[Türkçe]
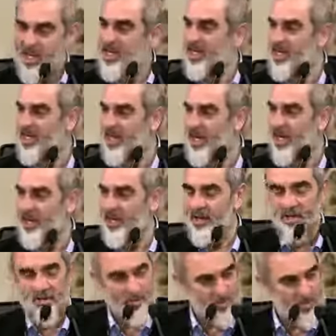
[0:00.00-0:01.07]
tehlike,
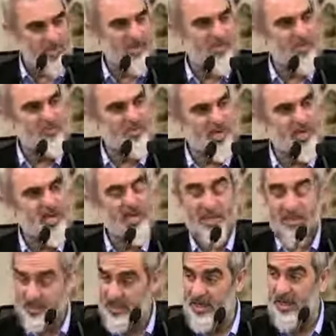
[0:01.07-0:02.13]
komünizm
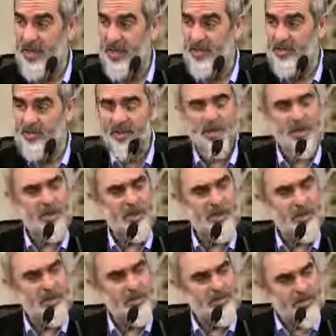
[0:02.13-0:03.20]
tehlikesine karşı
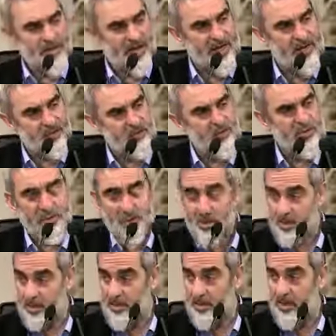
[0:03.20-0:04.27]
Said
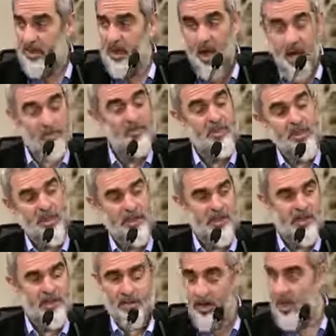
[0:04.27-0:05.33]
Nursi'nin
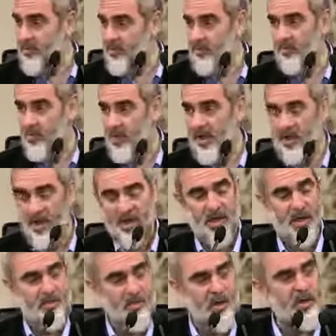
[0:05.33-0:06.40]
hamleleri rahmetullahi
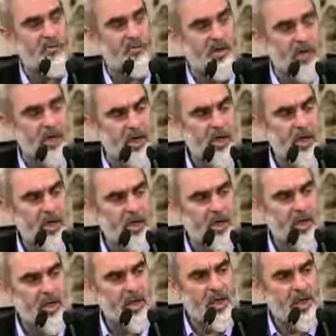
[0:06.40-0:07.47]
aleyhi ve gafarale
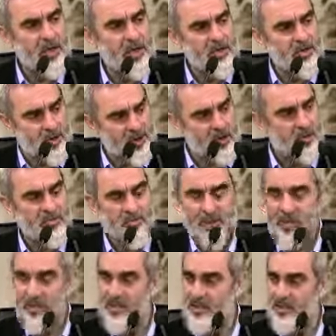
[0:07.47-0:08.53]

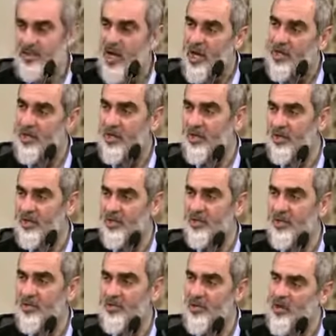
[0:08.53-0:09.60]
çalışmaları,
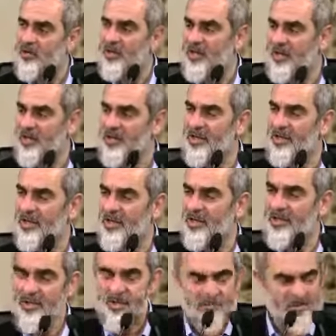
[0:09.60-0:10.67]
dağları, ovaları,
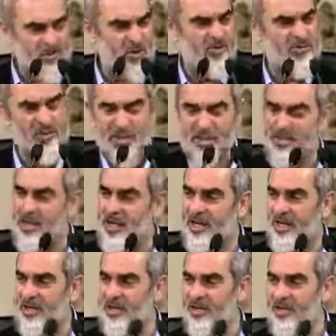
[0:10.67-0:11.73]
korsan
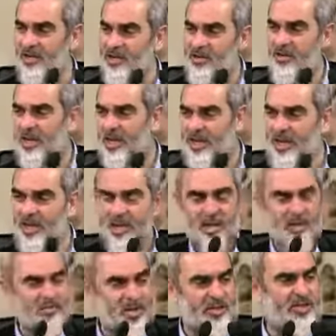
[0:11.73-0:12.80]
yerleri,
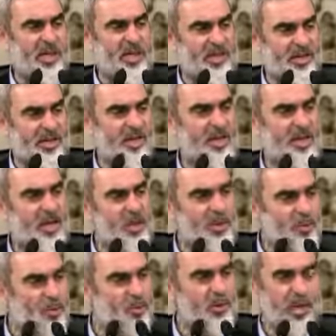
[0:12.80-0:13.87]
otelleri vesaireyi
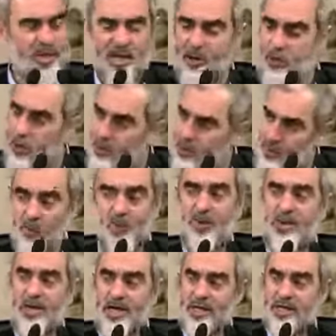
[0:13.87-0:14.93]
kullanan o
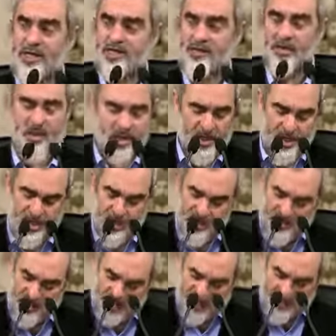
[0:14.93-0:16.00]
büyük gayreti
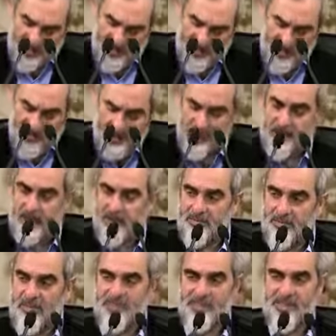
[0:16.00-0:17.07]
takdir
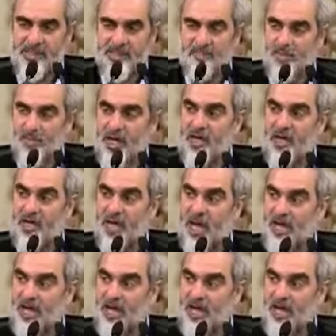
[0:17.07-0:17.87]
edilmezse buna